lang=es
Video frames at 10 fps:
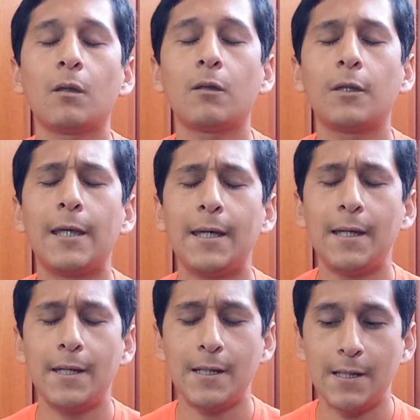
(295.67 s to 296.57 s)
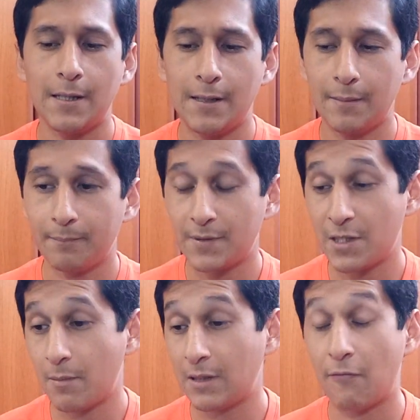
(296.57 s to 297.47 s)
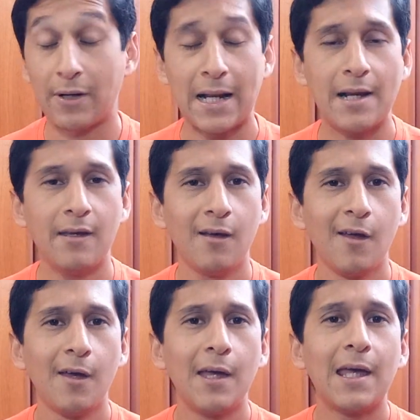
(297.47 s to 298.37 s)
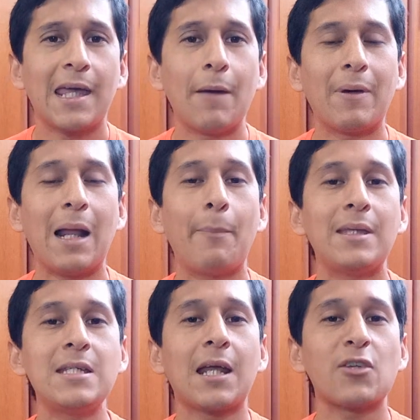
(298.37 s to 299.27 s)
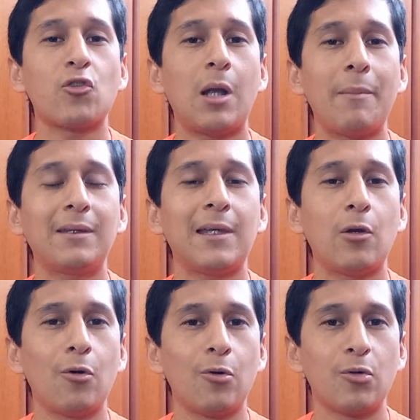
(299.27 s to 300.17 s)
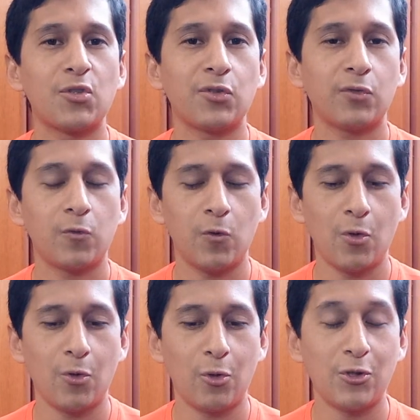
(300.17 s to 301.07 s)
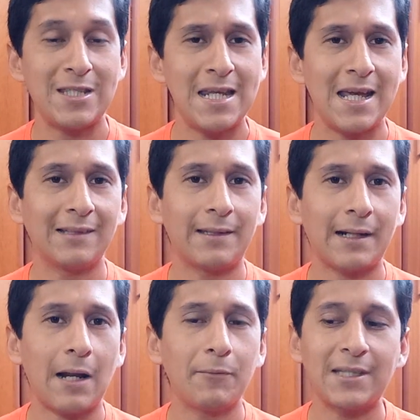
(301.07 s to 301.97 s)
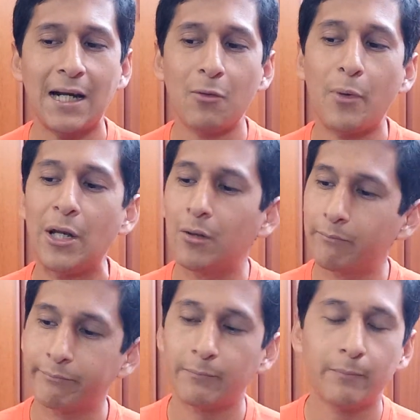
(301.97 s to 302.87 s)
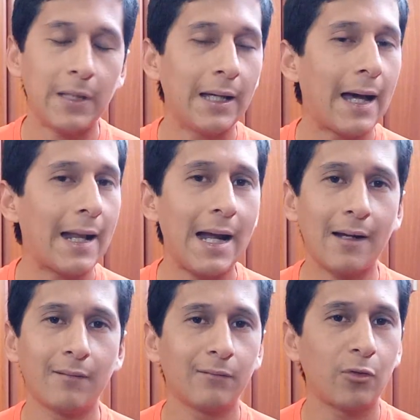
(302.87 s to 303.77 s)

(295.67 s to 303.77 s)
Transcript: de, Ferrari, que van a pedir que solamente los, los, a dirige Eterno Arbitral. Bueno, harán